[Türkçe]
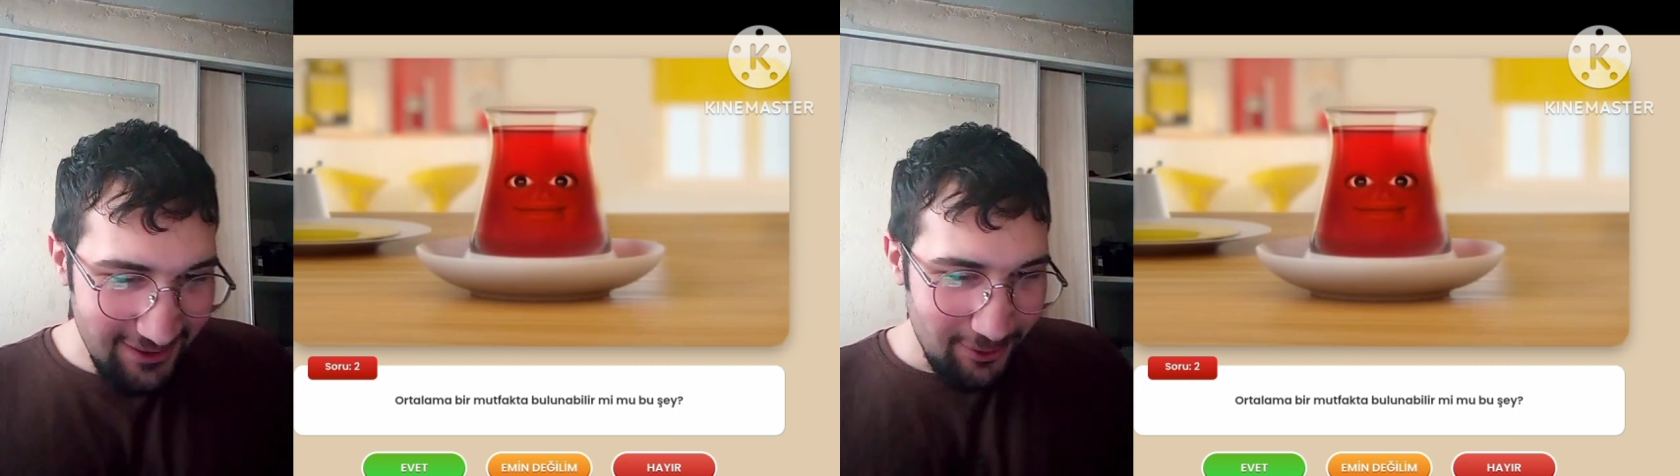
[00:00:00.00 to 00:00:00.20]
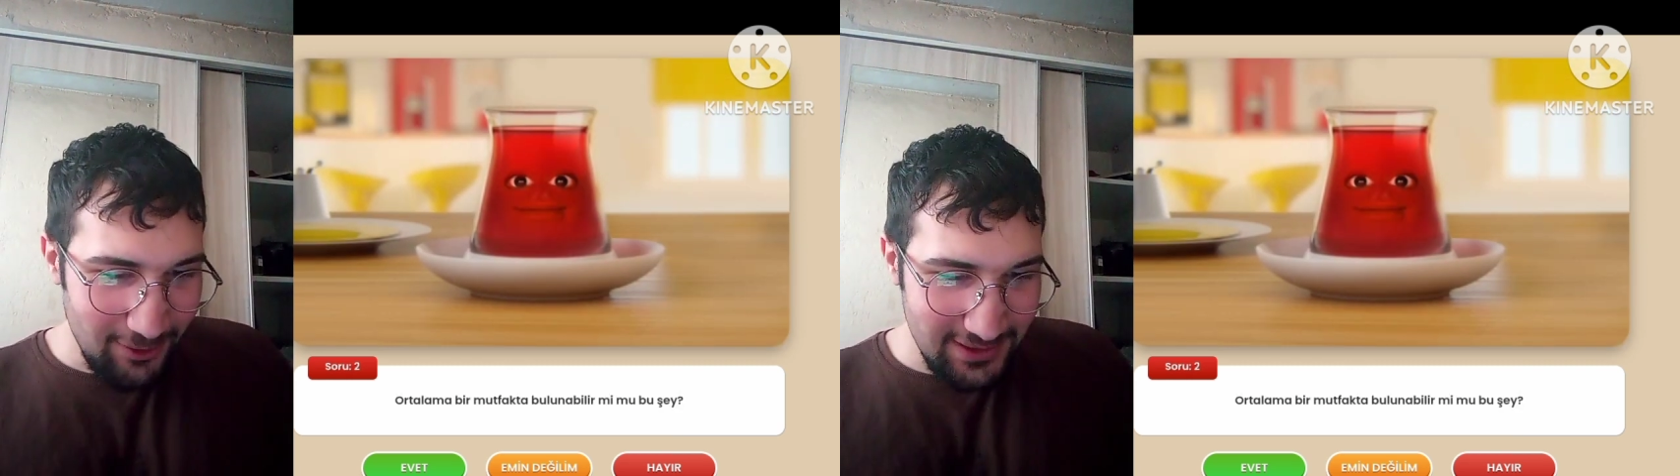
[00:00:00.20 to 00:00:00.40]

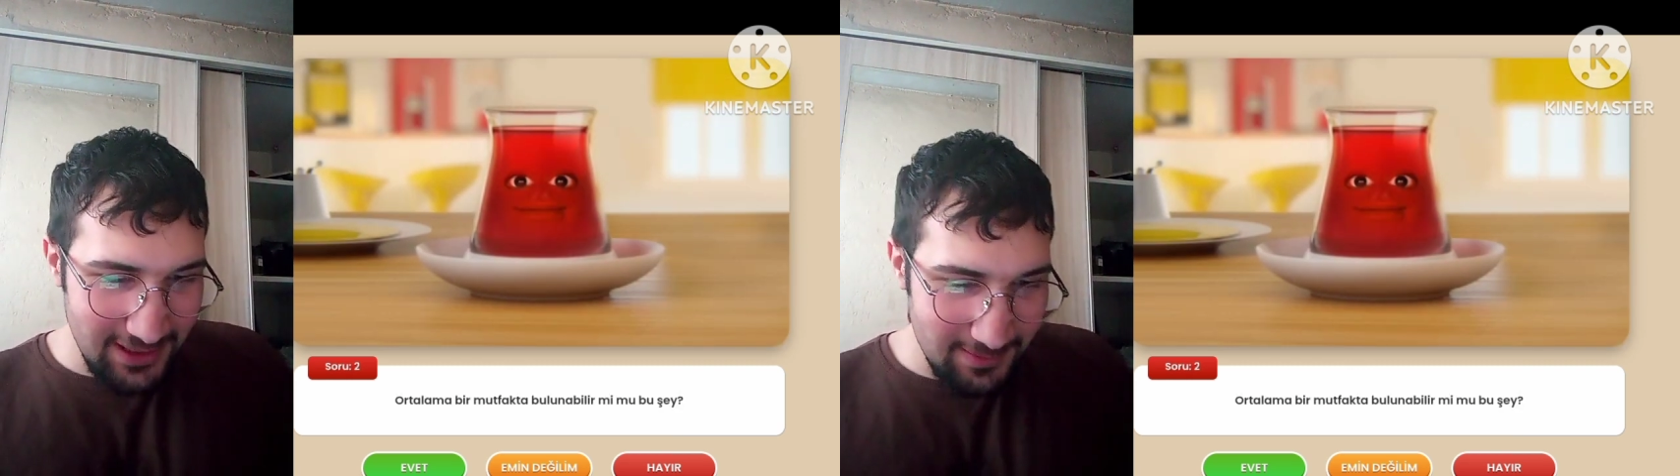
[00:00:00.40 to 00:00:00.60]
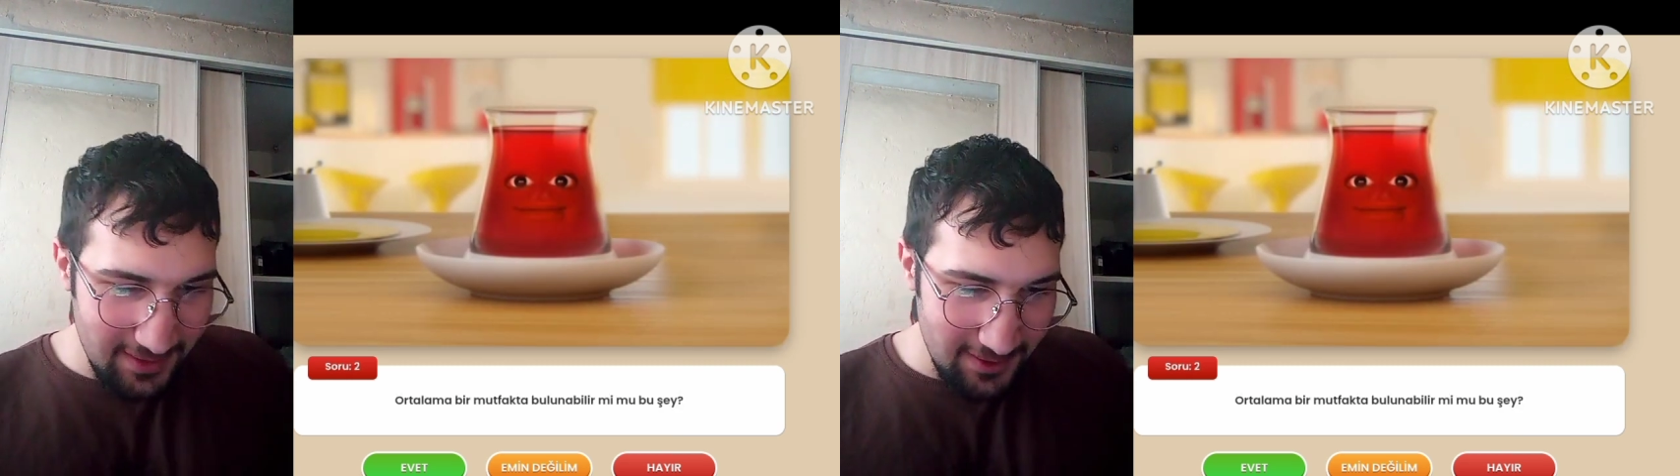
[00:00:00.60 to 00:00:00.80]

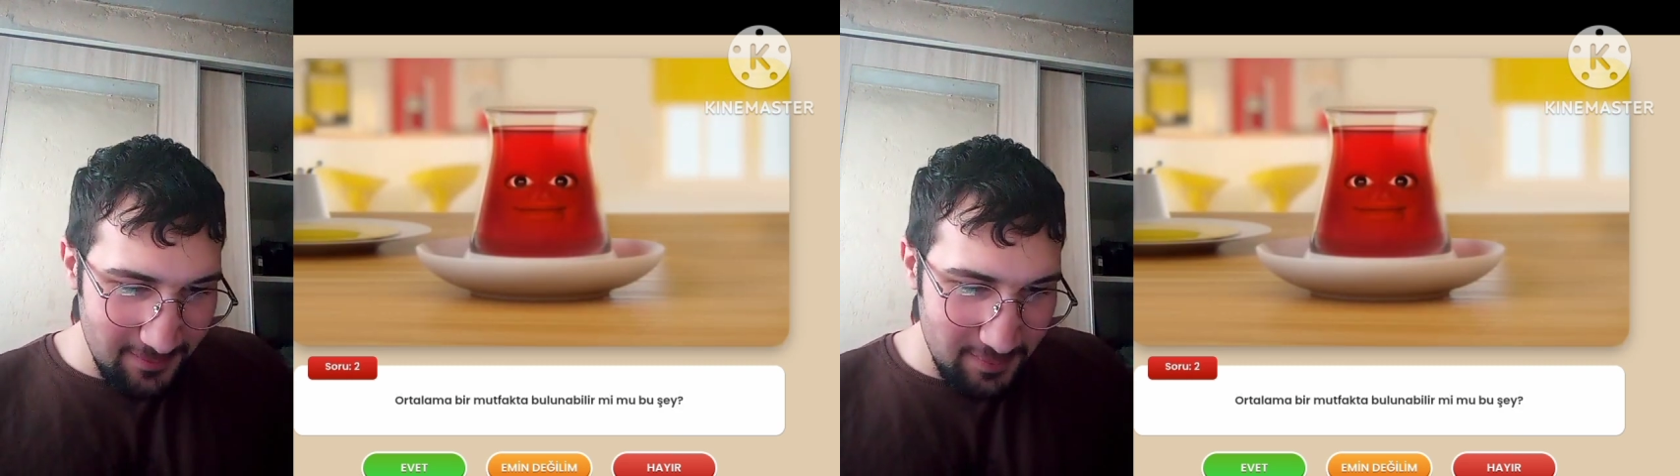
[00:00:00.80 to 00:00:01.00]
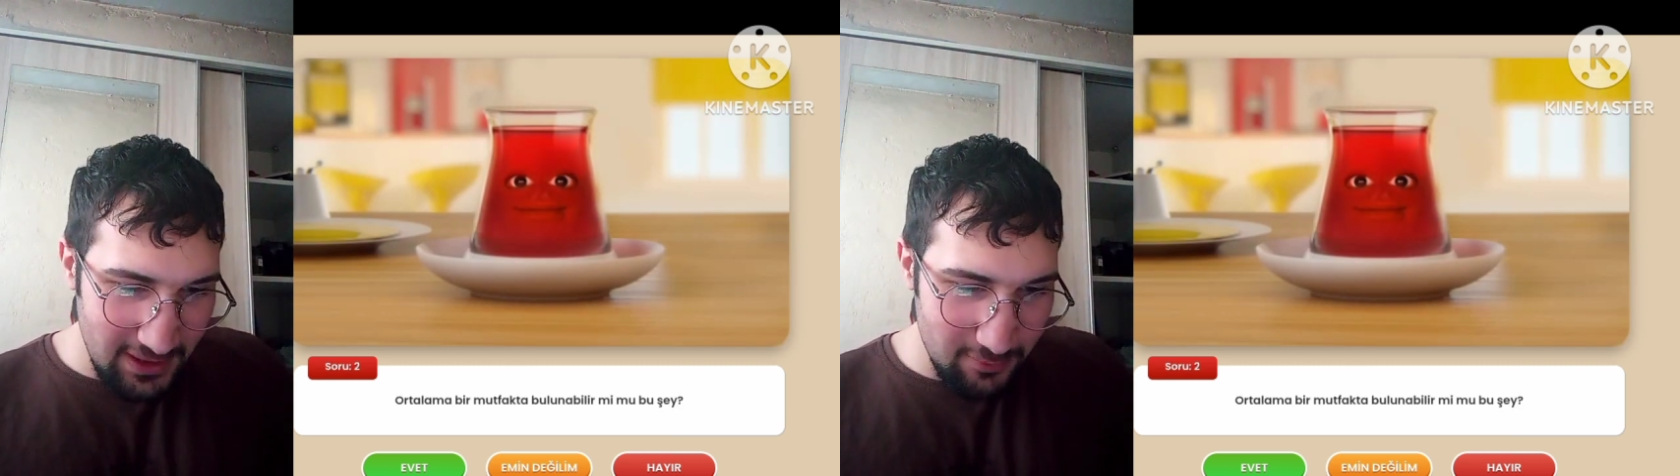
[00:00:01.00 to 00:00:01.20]
Ortalama
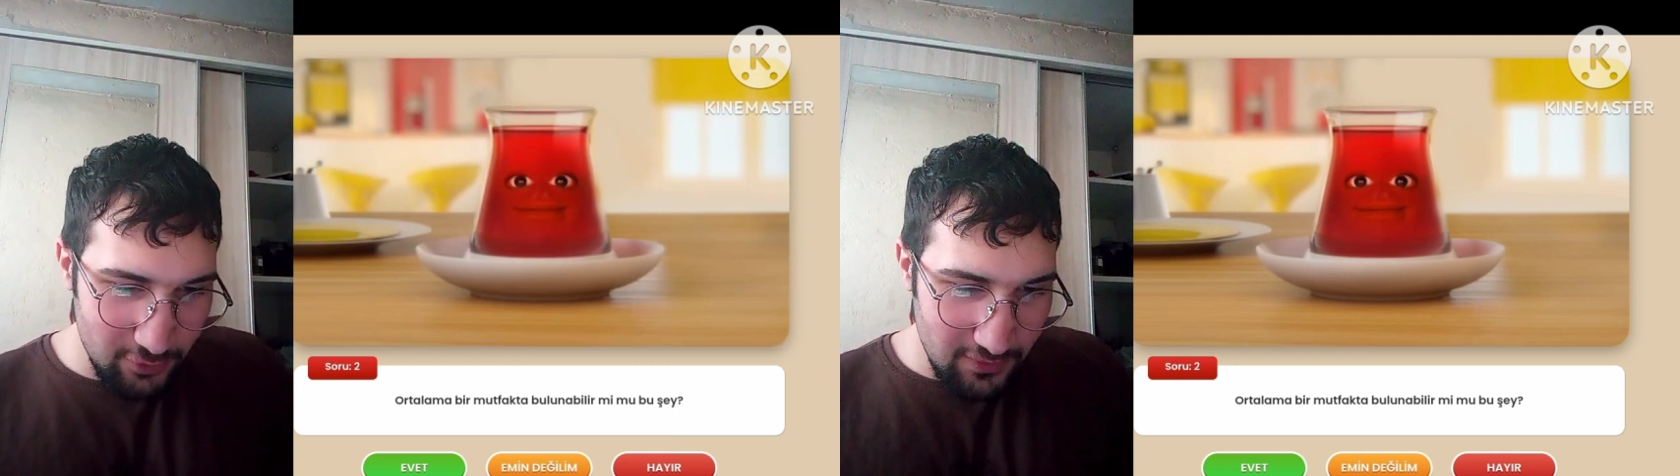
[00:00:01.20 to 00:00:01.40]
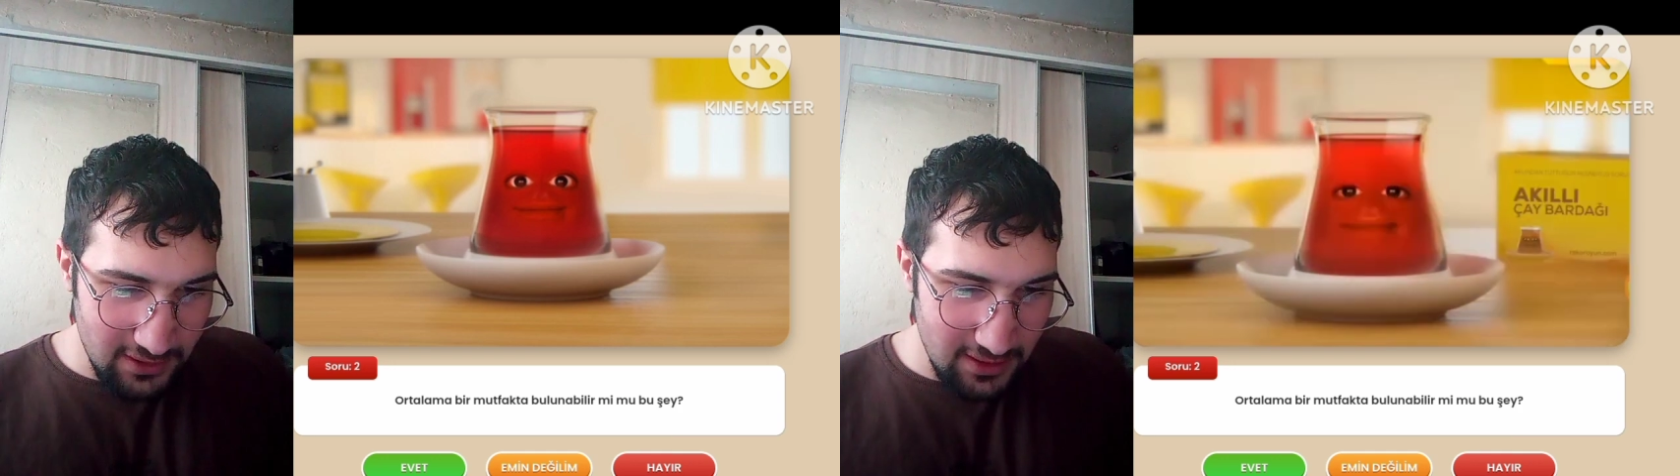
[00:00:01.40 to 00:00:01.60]
bir
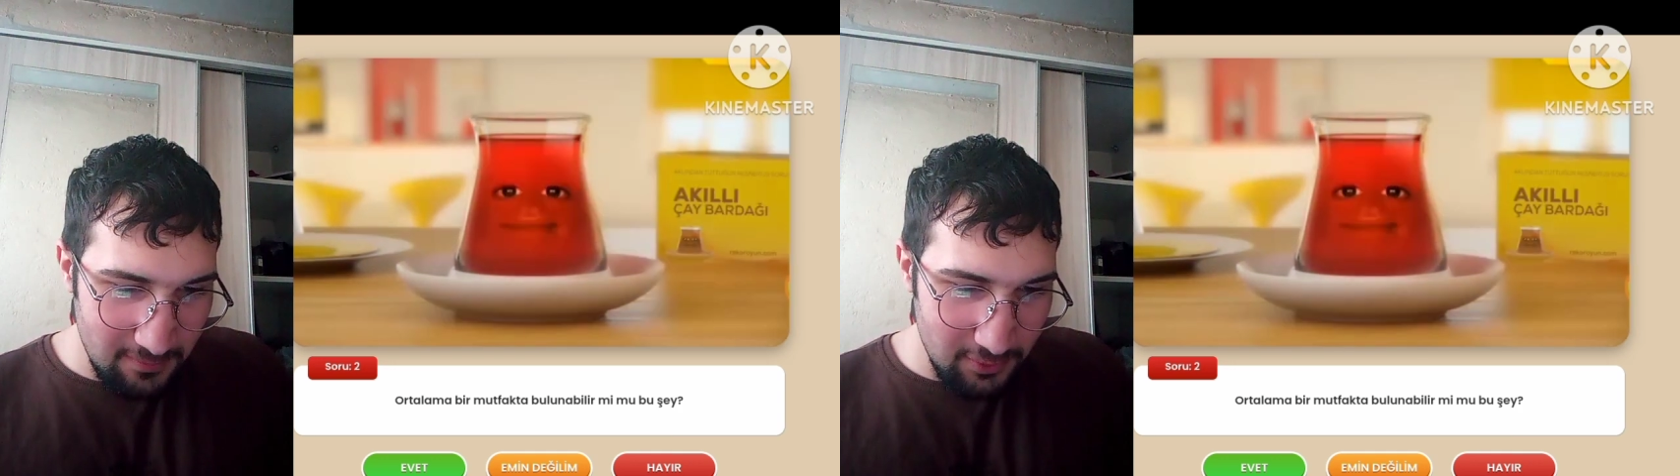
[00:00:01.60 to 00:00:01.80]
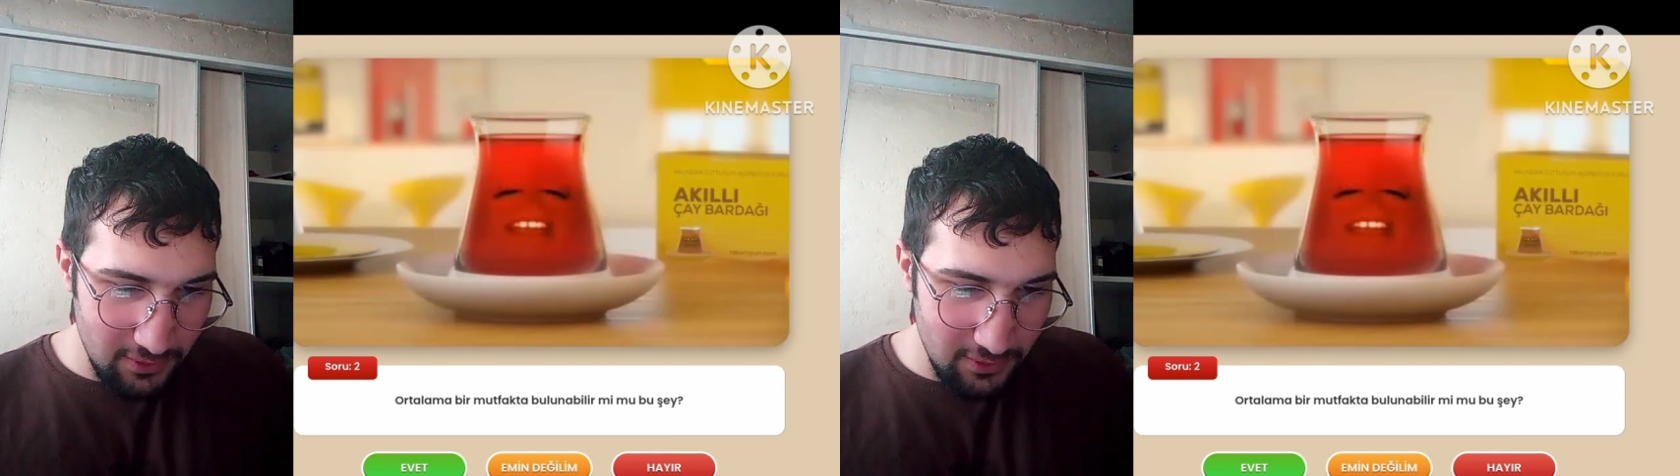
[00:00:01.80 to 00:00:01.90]
mutfakta